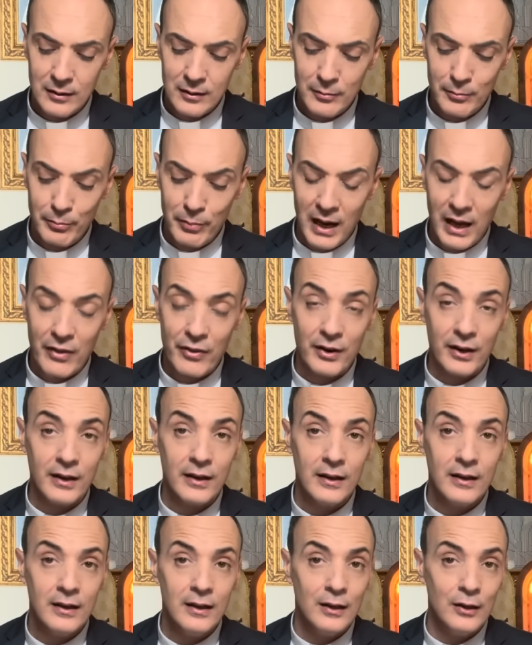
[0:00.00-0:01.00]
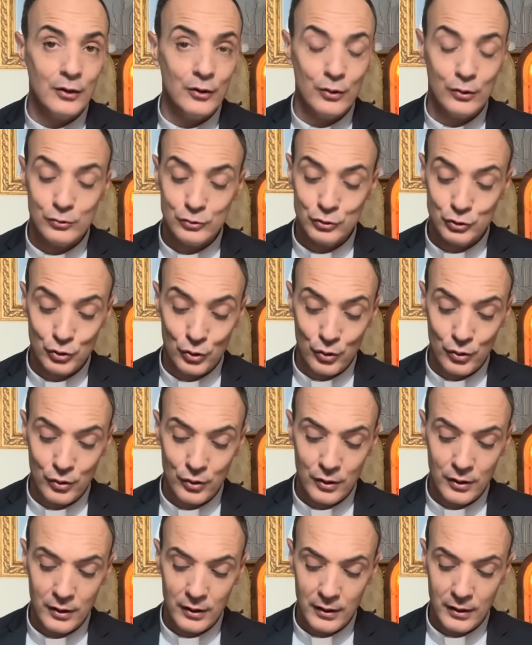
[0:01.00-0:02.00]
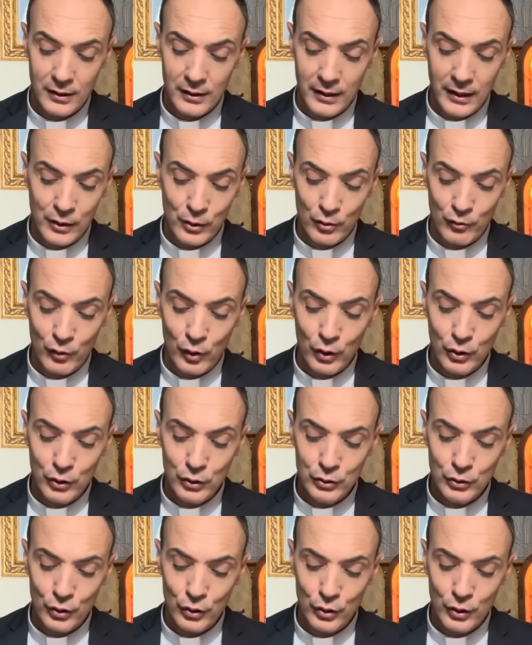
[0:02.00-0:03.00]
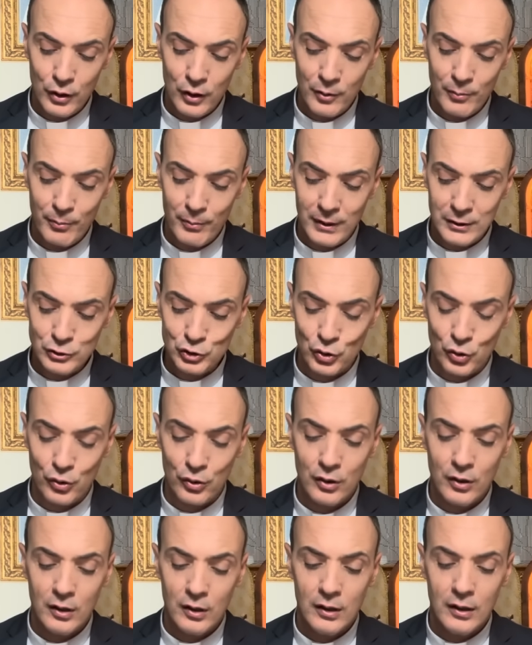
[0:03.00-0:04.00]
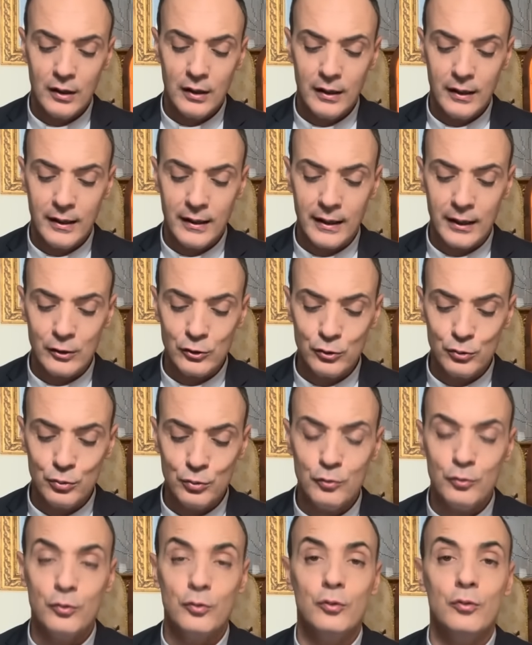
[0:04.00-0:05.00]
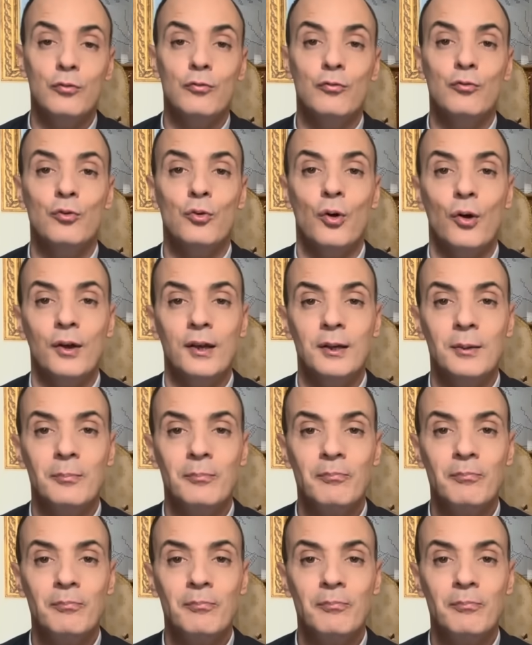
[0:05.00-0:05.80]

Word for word: Padre, non ciò che io voglio, ma ciò che tu vuoi.